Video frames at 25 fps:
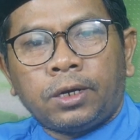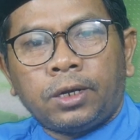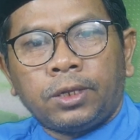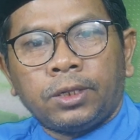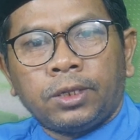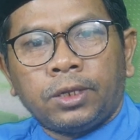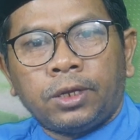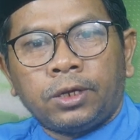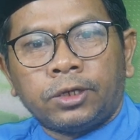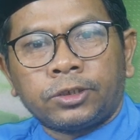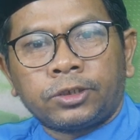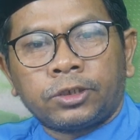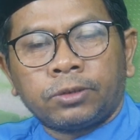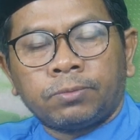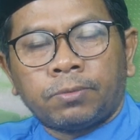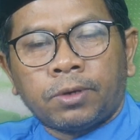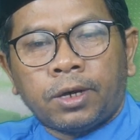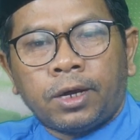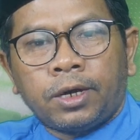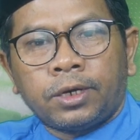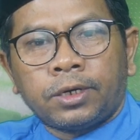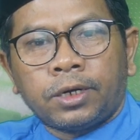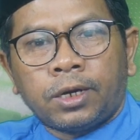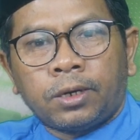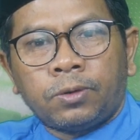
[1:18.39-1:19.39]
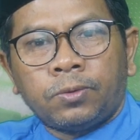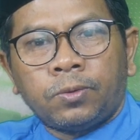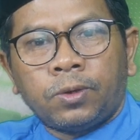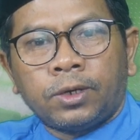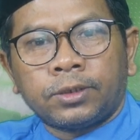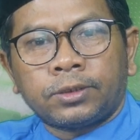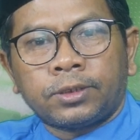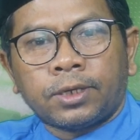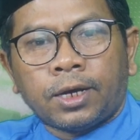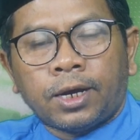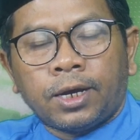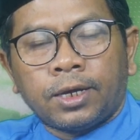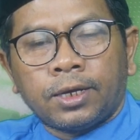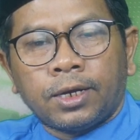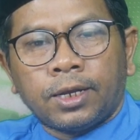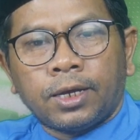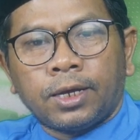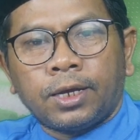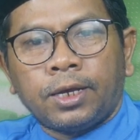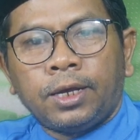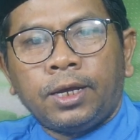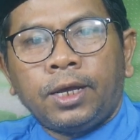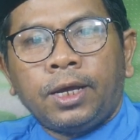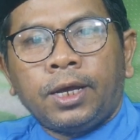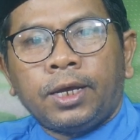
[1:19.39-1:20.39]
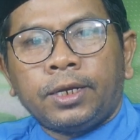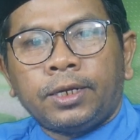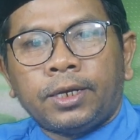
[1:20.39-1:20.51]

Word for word: Allah Subhanahu wa taala